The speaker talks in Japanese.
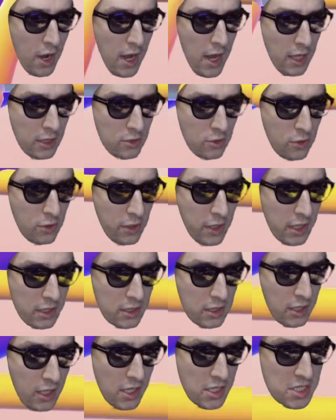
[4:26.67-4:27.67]
がどう
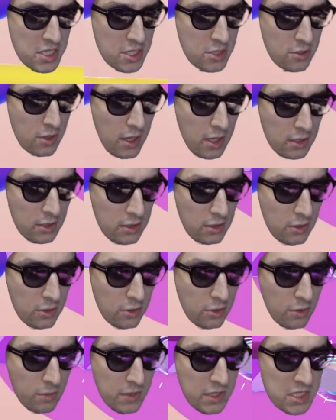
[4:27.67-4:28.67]
やって走るのかっていう
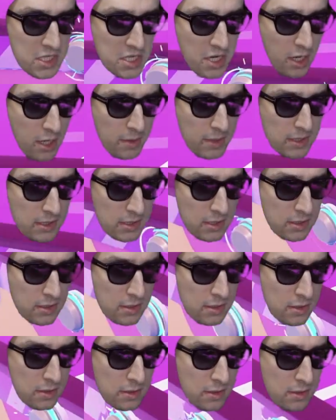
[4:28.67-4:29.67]
のを見せてあげます。